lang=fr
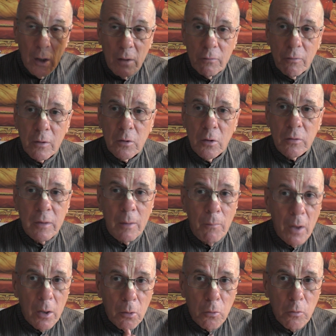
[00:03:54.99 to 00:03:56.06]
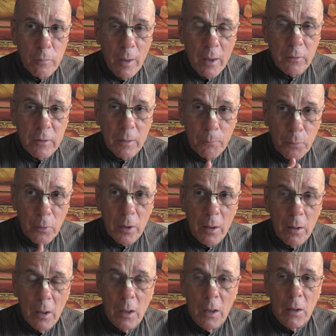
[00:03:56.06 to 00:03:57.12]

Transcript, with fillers: C'est que c'est malheureusement, c'est pas là,